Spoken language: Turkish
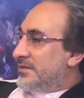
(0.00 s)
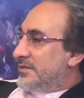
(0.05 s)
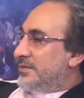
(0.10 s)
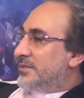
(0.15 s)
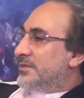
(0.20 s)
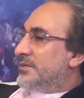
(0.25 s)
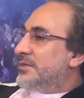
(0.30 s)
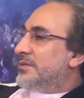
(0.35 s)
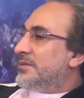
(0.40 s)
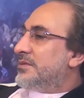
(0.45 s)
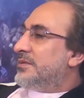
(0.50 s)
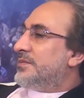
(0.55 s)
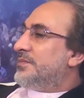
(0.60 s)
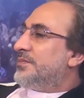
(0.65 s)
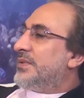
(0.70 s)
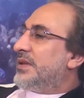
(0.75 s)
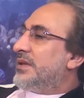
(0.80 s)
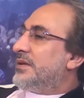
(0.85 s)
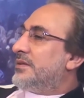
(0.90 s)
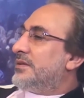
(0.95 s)
e, o
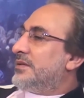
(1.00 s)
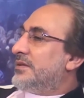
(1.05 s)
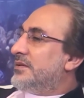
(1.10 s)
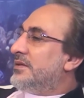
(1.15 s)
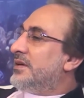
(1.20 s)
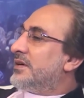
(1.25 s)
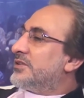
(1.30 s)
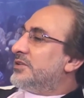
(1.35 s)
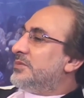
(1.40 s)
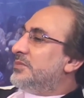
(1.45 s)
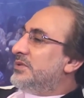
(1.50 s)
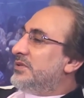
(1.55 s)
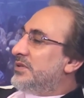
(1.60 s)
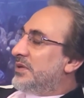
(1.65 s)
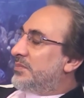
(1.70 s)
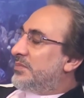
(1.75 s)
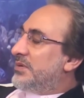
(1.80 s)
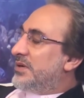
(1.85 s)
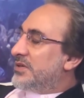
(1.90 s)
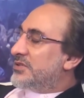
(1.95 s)
yardımı
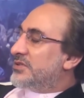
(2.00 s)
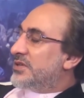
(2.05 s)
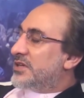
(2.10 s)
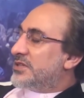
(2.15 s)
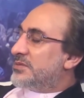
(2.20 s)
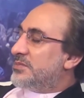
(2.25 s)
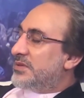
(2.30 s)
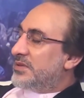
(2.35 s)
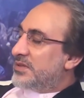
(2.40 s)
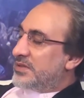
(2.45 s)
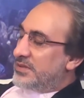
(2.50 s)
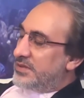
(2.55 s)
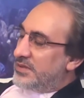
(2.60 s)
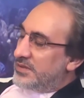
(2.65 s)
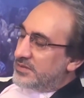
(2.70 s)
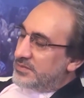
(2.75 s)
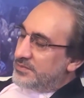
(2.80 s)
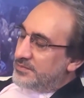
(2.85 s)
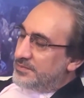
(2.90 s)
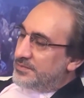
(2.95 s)
yapmaya çalışmaları
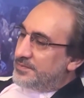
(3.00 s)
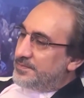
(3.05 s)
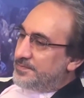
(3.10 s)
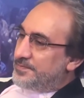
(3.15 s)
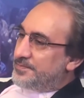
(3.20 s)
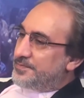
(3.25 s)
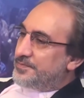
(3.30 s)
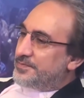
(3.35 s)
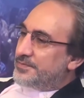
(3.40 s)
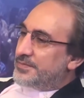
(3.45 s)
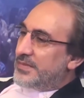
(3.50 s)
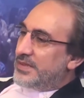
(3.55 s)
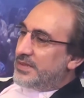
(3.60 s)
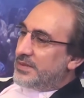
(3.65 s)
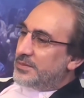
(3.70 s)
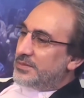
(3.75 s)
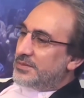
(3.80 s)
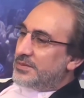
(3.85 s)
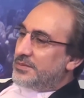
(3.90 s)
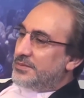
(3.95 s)
lazım. Evet.